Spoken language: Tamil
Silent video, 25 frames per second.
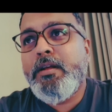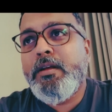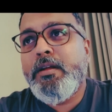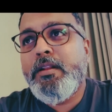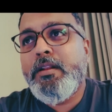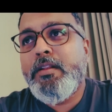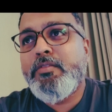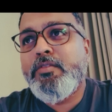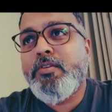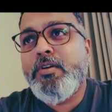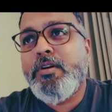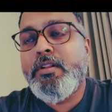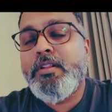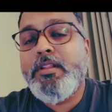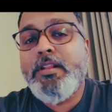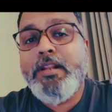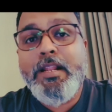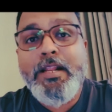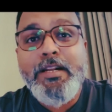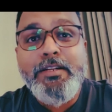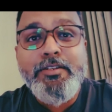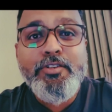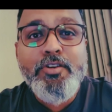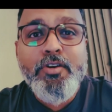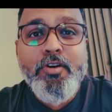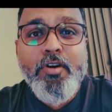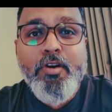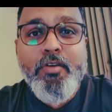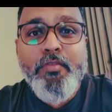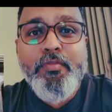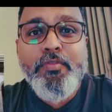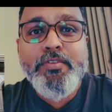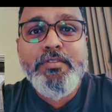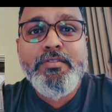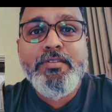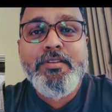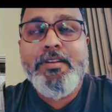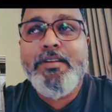என்ன சொல்கிறது லெட்ஜோ
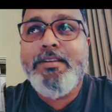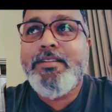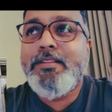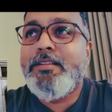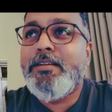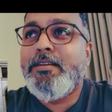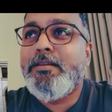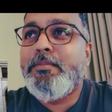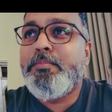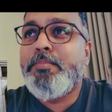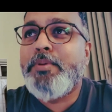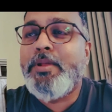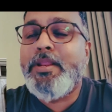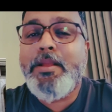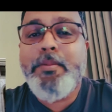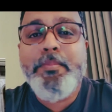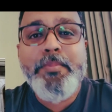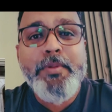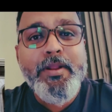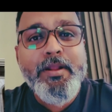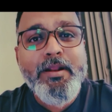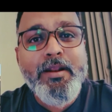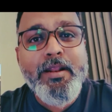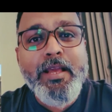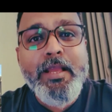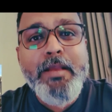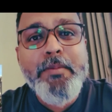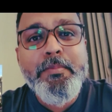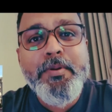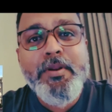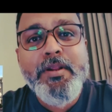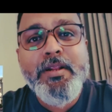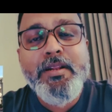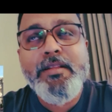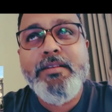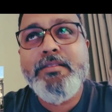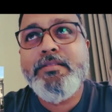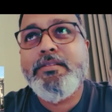ஆஃபீஸ் இருக்குது பெரிய பெரிய
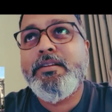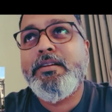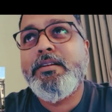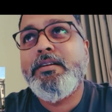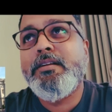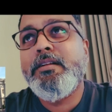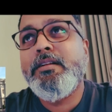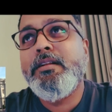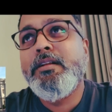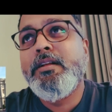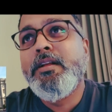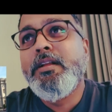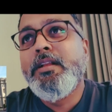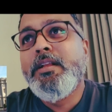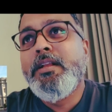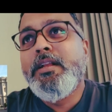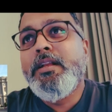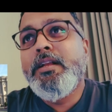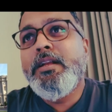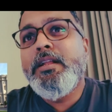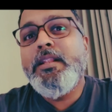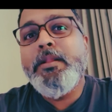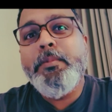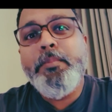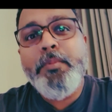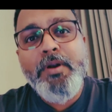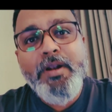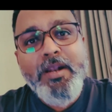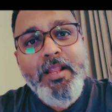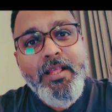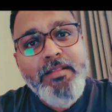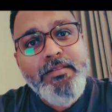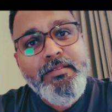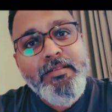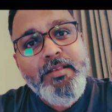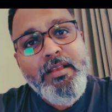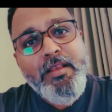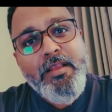லைப்ரரிஸ் இருக்குது இந்த
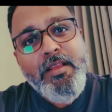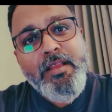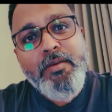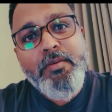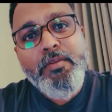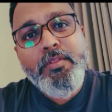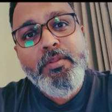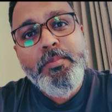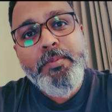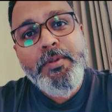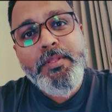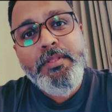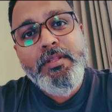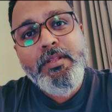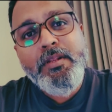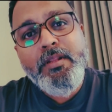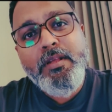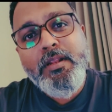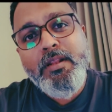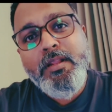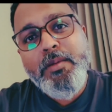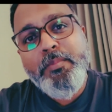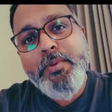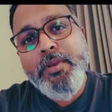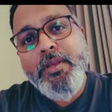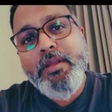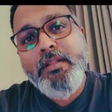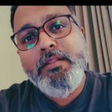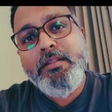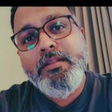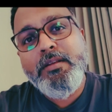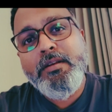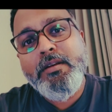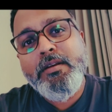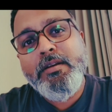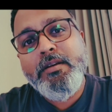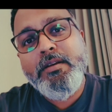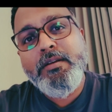பில்டிங்ஸே இங்கே வந்து பார்த்திங்கன்னா எல்லாமே
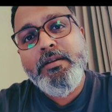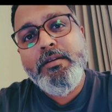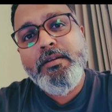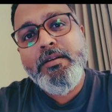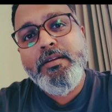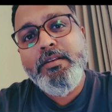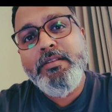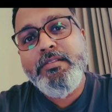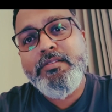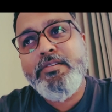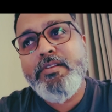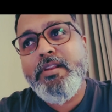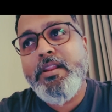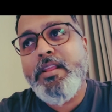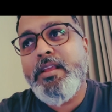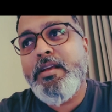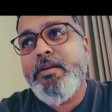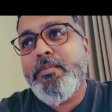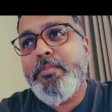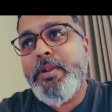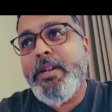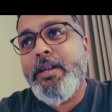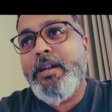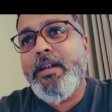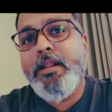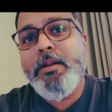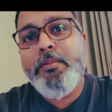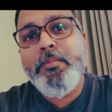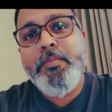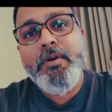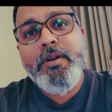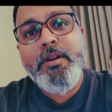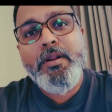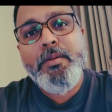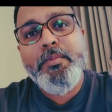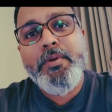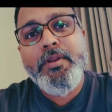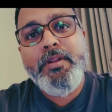அந்த ஹிஸ்ட்ரியை மெயின்டைன்
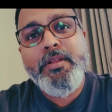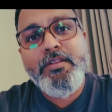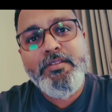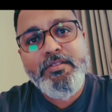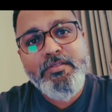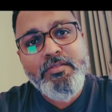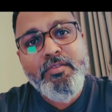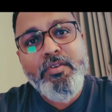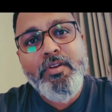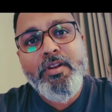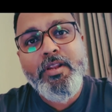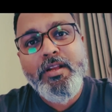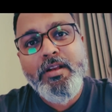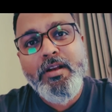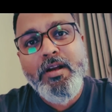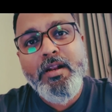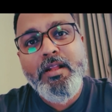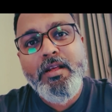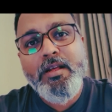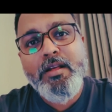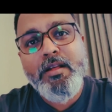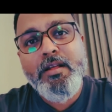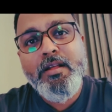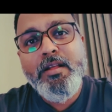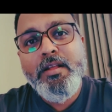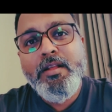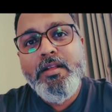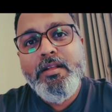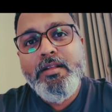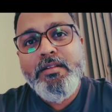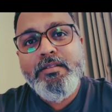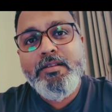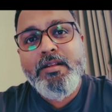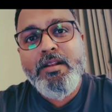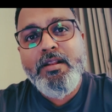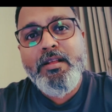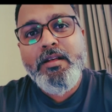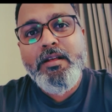பண்ணுற மாதிரி ஹிஸ்டாரிக்கான
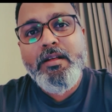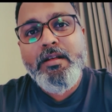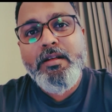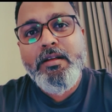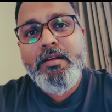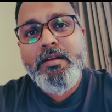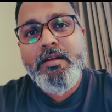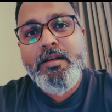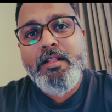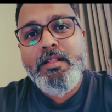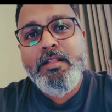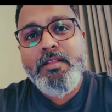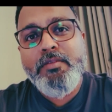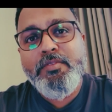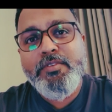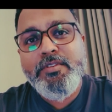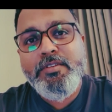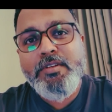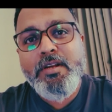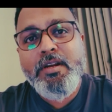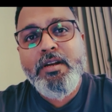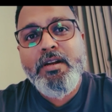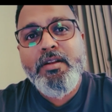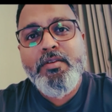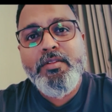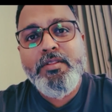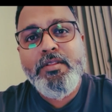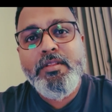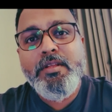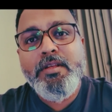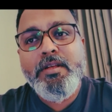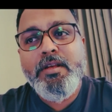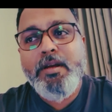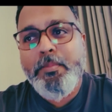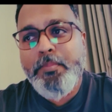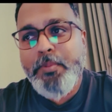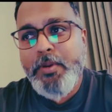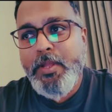சில அந்த விஷயங்களை
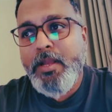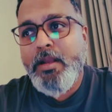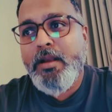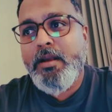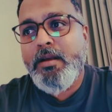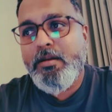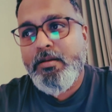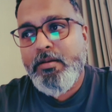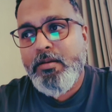வந்து அப்படியே